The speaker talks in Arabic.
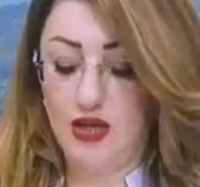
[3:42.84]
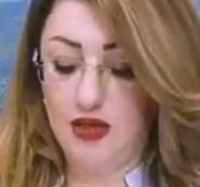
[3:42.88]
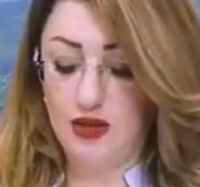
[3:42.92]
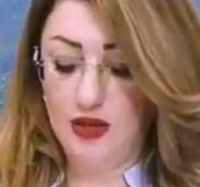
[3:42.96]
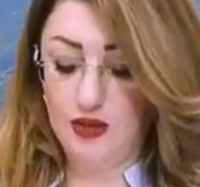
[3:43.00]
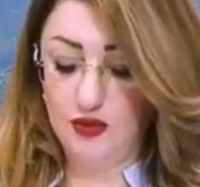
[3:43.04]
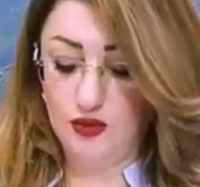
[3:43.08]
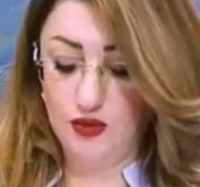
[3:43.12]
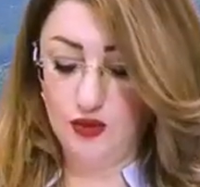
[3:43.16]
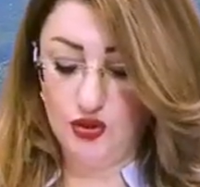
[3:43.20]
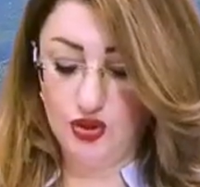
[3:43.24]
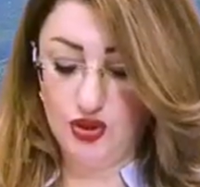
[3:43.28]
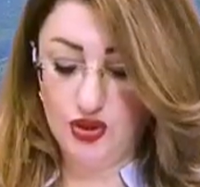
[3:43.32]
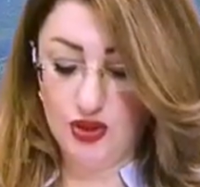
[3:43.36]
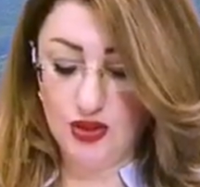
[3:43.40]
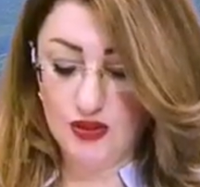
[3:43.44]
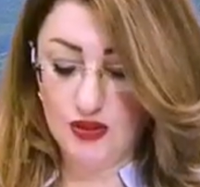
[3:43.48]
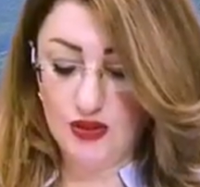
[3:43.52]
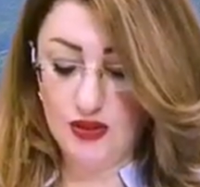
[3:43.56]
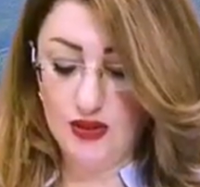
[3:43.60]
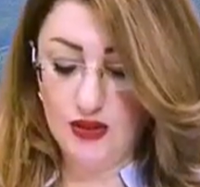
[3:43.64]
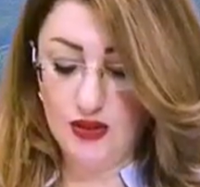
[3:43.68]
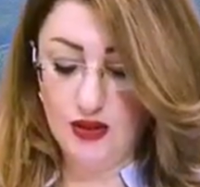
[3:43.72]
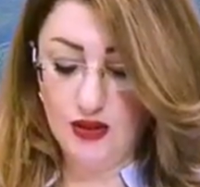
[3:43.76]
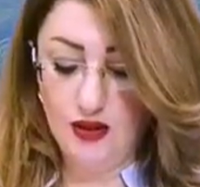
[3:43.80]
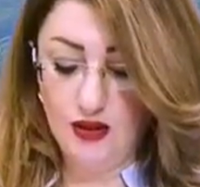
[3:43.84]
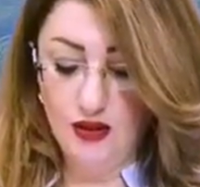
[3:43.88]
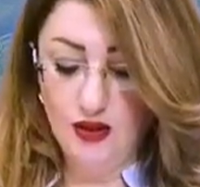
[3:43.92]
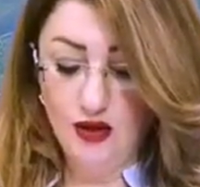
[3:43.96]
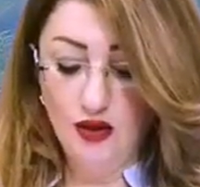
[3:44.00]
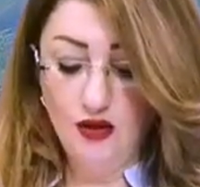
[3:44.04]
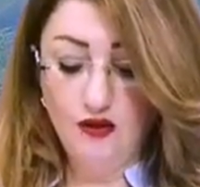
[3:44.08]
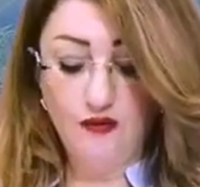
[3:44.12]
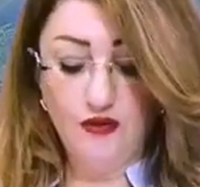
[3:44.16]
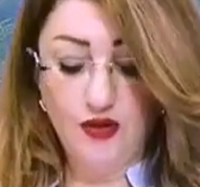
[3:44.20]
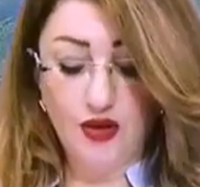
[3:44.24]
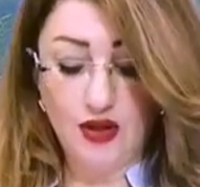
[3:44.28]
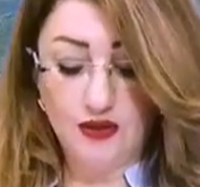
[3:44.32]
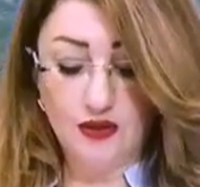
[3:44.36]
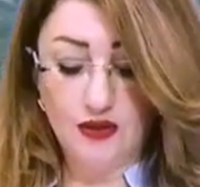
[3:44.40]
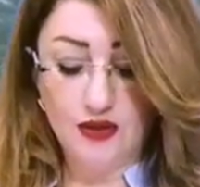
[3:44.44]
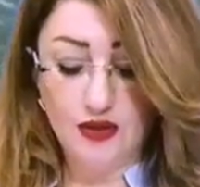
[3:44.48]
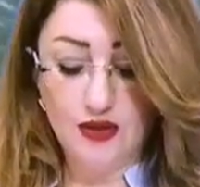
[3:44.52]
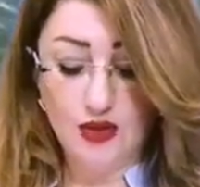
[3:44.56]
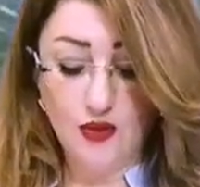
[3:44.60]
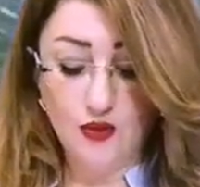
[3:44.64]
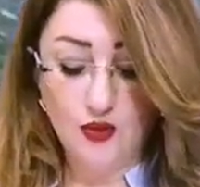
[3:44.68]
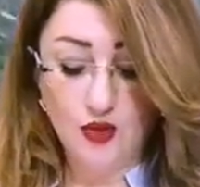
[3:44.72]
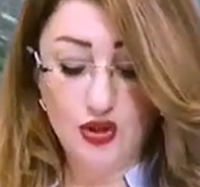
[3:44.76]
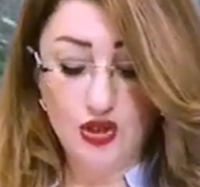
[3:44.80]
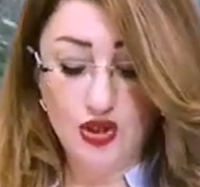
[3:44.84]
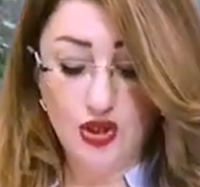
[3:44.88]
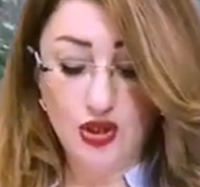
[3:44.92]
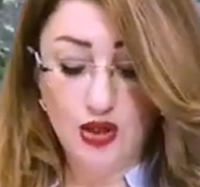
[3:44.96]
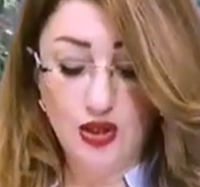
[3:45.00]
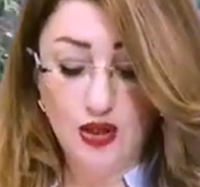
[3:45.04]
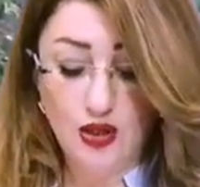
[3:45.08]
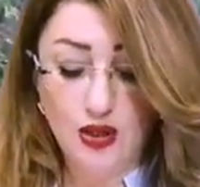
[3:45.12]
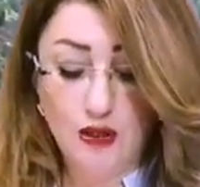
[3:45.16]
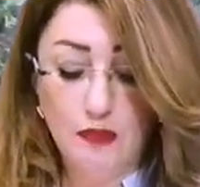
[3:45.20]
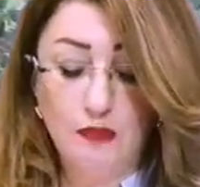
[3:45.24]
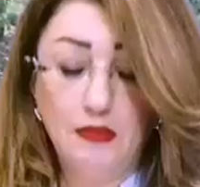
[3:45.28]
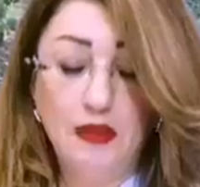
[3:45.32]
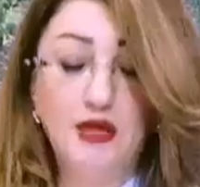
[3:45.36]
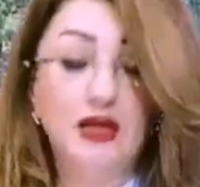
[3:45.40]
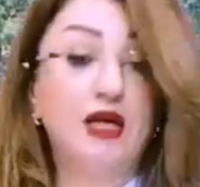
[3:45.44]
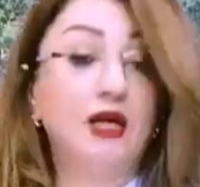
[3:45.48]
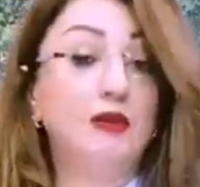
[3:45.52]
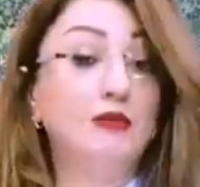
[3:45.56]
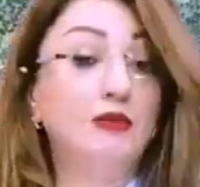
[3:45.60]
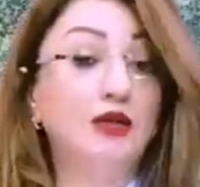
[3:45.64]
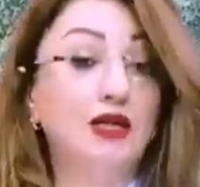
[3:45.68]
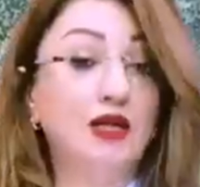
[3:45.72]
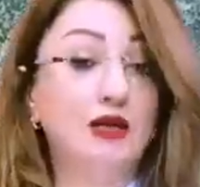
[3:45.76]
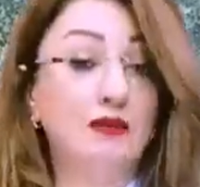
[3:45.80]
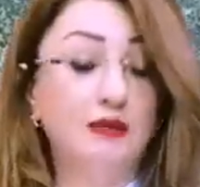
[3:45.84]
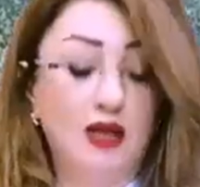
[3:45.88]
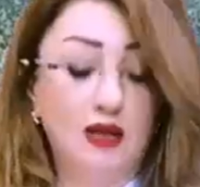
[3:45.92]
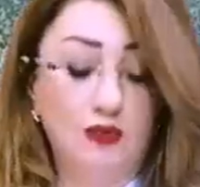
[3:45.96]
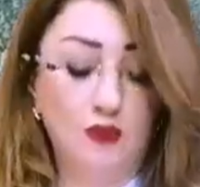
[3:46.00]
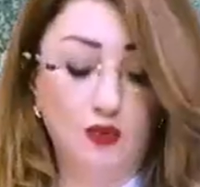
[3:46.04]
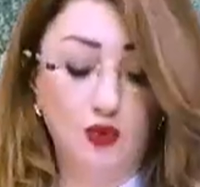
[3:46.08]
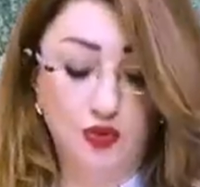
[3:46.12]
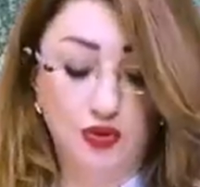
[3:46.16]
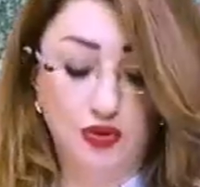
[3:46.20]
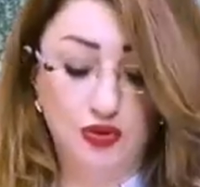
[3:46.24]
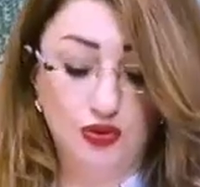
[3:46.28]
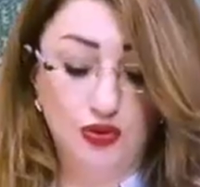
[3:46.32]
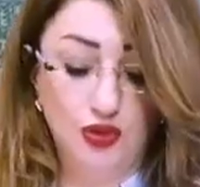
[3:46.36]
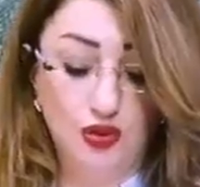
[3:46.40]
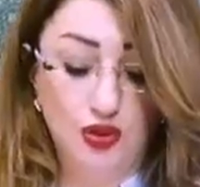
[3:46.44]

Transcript: حياته الشخصية فقد تزوج من أمينة محمود